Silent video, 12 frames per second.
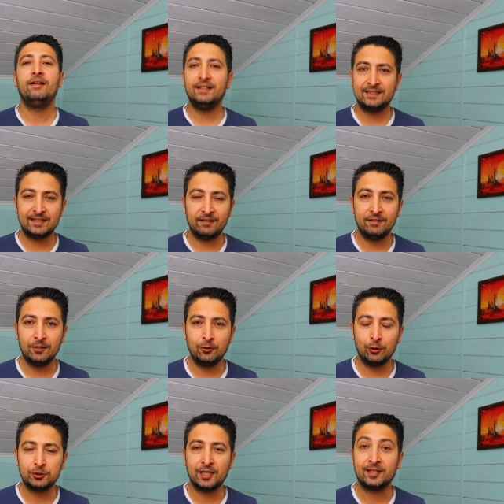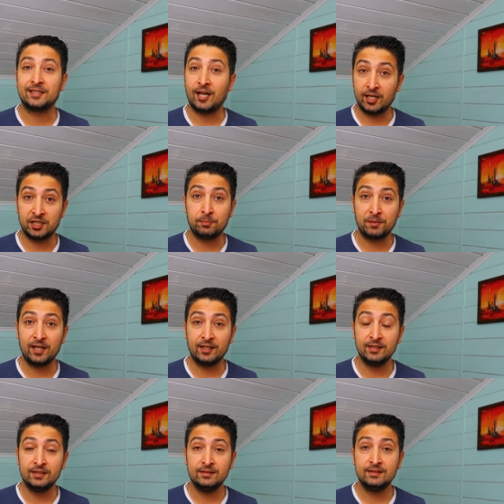Evet sevgili dostlar takipte
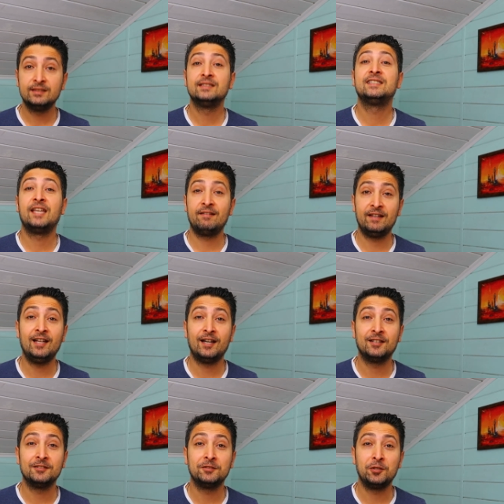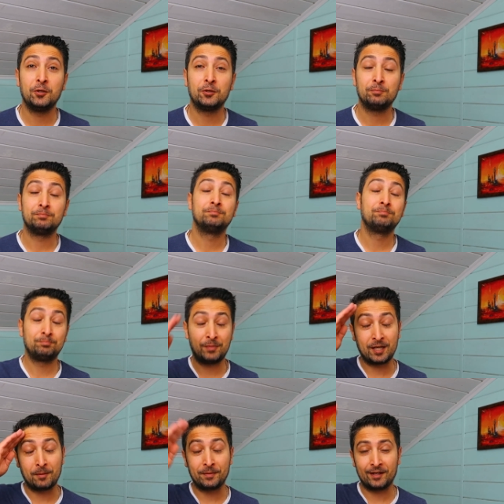kalın, sevgiyle kalın diyorum.
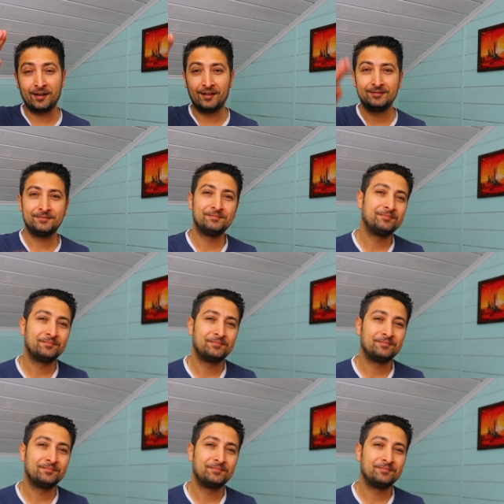Paka paka.